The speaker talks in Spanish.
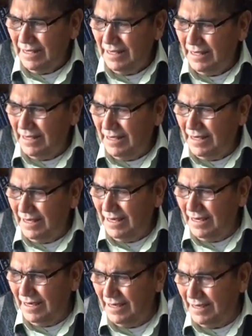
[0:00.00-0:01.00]

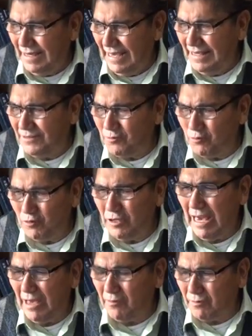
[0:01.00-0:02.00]
eh,
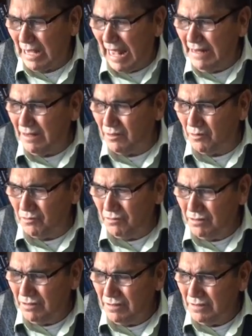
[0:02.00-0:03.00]
ensuciado tanto
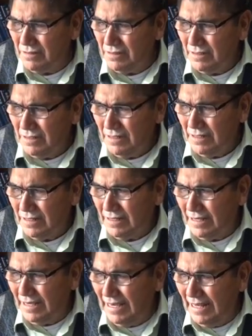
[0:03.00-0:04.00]

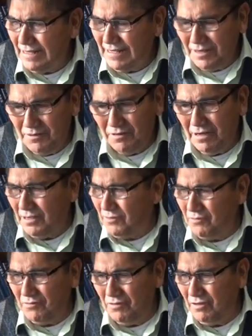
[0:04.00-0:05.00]
que el Señor
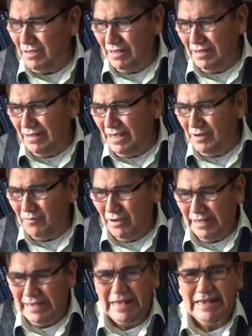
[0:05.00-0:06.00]
Jesús dijo
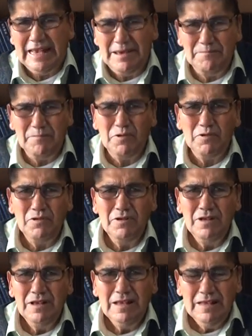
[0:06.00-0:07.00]
este templo,
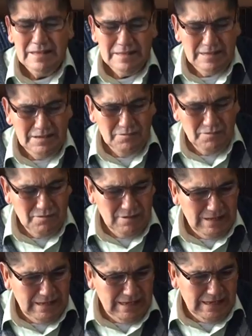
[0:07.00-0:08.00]
dijo,
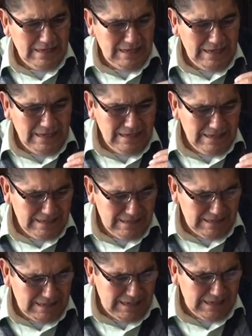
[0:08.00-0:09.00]
eh,
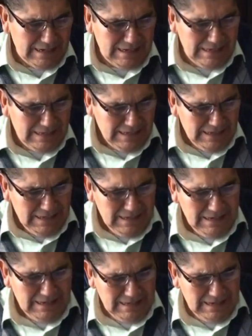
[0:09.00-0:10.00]
es,
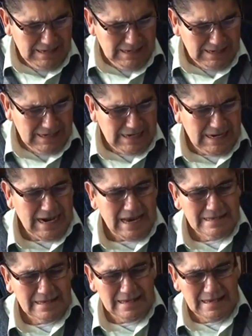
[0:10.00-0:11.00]
eh,
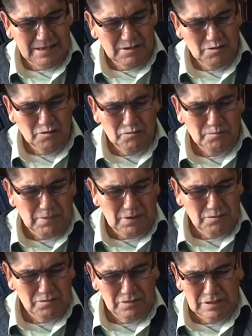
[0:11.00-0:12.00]
casa de Dios,
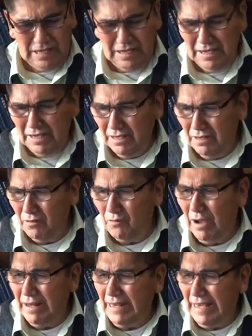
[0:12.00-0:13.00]
pero ustedes
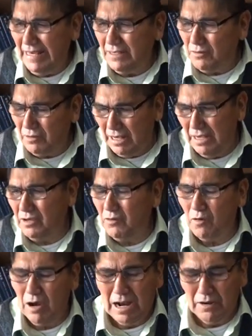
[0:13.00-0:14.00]
lo han hecho, le
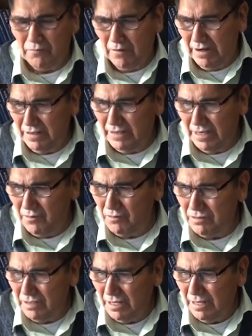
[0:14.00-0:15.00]
dijo a los fariseos,